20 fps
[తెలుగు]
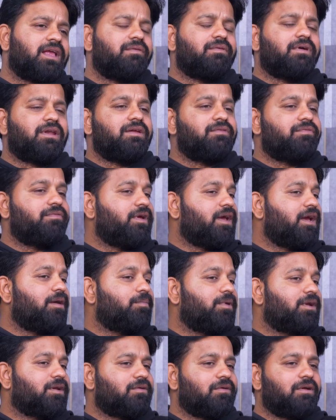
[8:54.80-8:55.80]
ఇవన్నీ ఫేక్
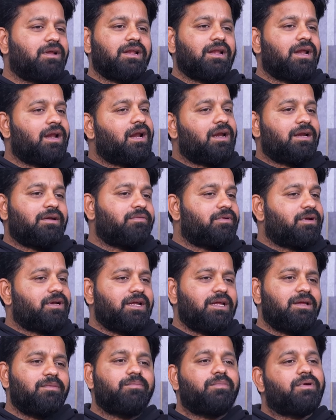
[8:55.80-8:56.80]
పెట్టుకోవడాలు అలాంటివి
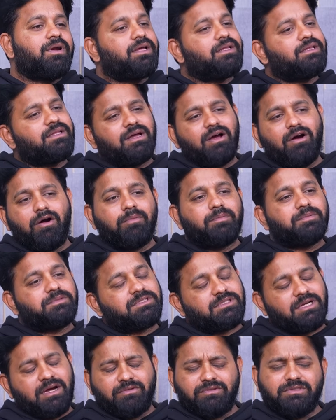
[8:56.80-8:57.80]
ఇప్పుడైతే
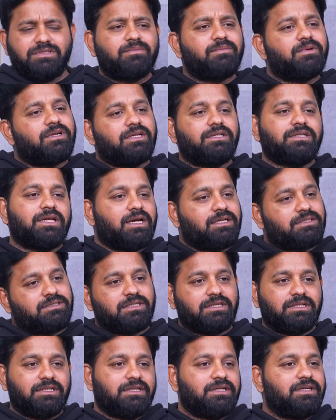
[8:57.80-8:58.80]
ఆప్షన్ అవసరం లేదు
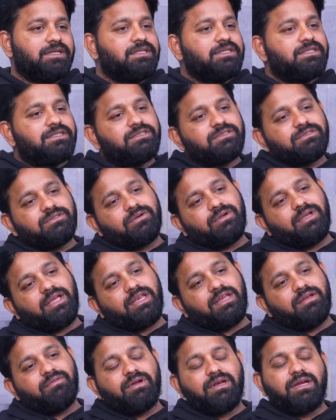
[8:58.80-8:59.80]
యాక్చువల్లీ సో
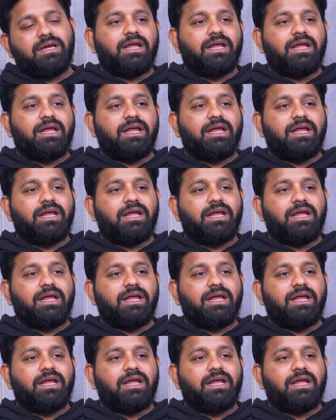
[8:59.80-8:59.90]
ఎనీ వన్